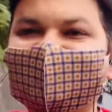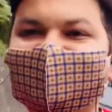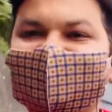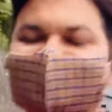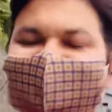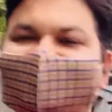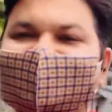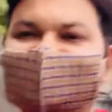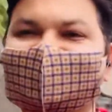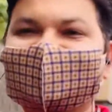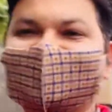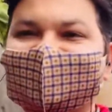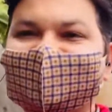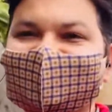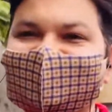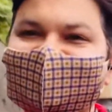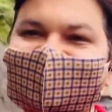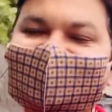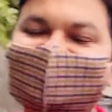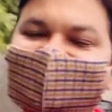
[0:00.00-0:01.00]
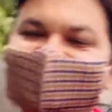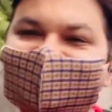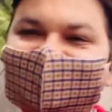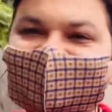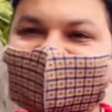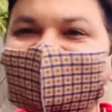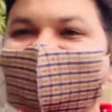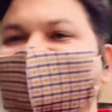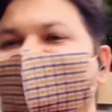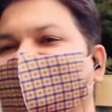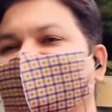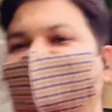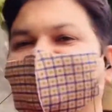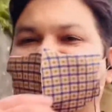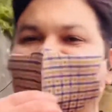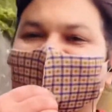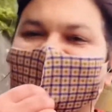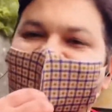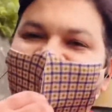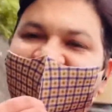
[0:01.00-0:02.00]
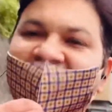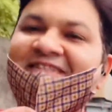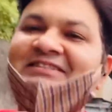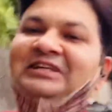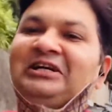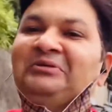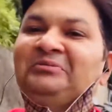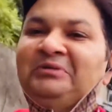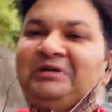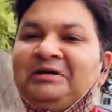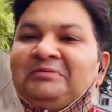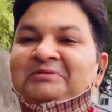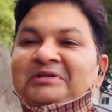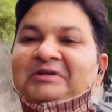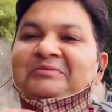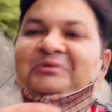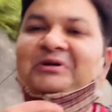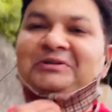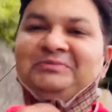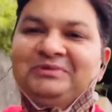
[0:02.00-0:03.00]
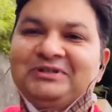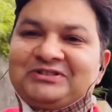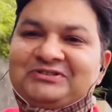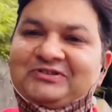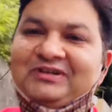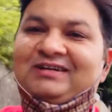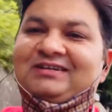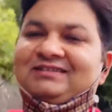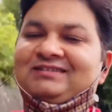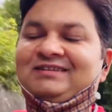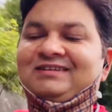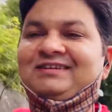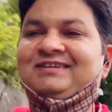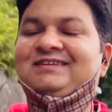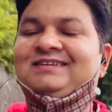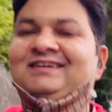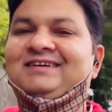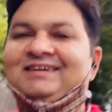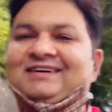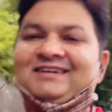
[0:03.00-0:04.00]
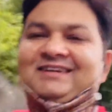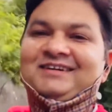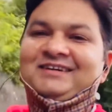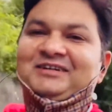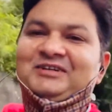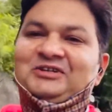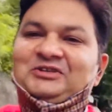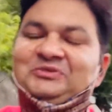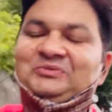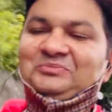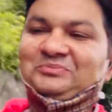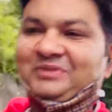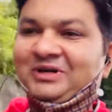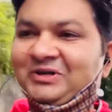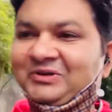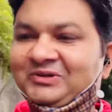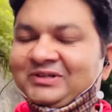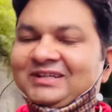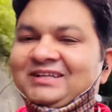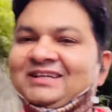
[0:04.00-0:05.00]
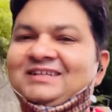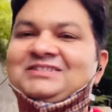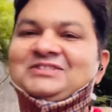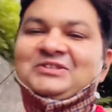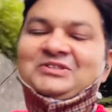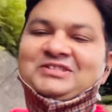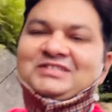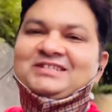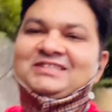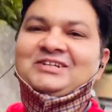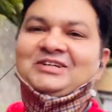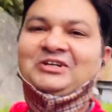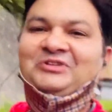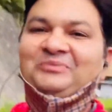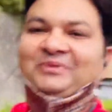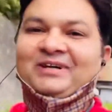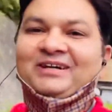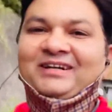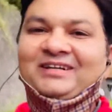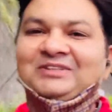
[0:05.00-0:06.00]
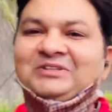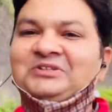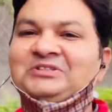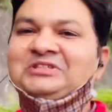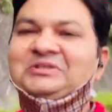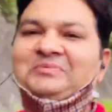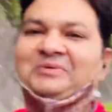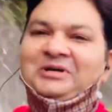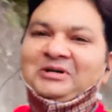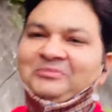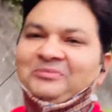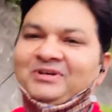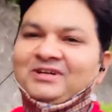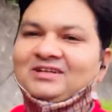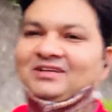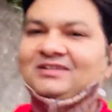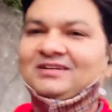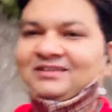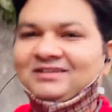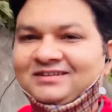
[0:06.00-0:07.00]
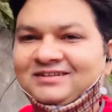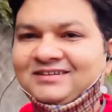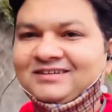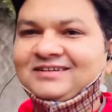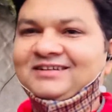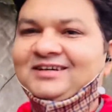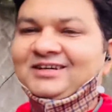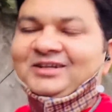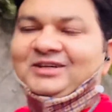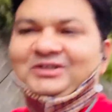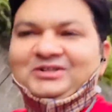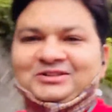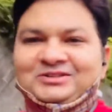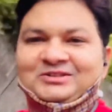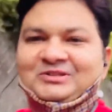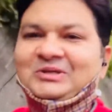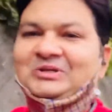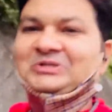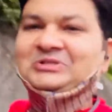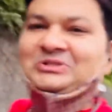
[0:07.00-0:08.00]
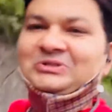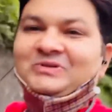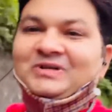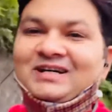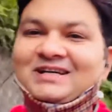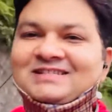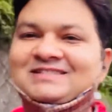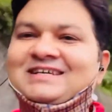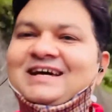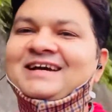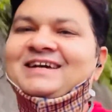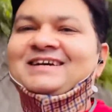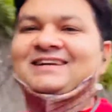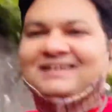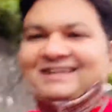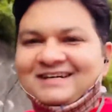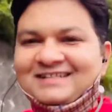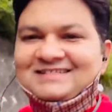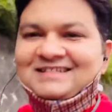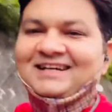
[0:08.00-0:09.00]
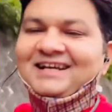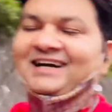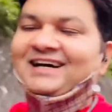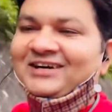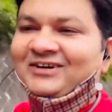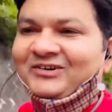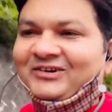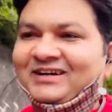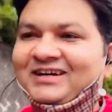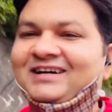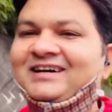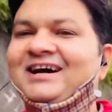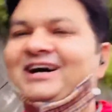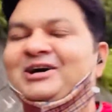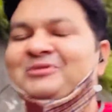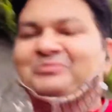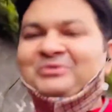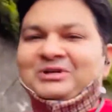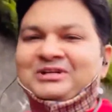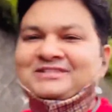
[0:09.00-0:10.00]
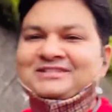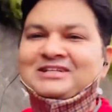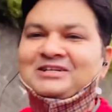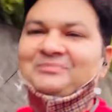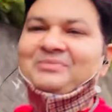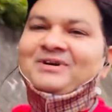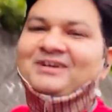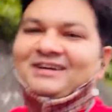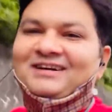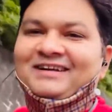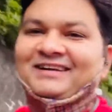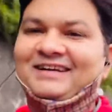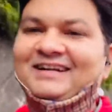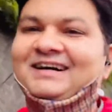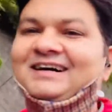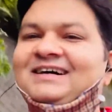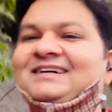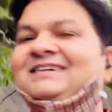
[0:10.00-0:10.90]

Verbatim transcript: नमस्कार दोस्तों तो क्या हलचल में आपका बहुत बहुत स्वागत है मैं हूं गणेश जोशी और मैं रहता हूं जापान में दोस्तों आज साइकिल का चालान हो गया यार पुलिस ने पकड़ लिया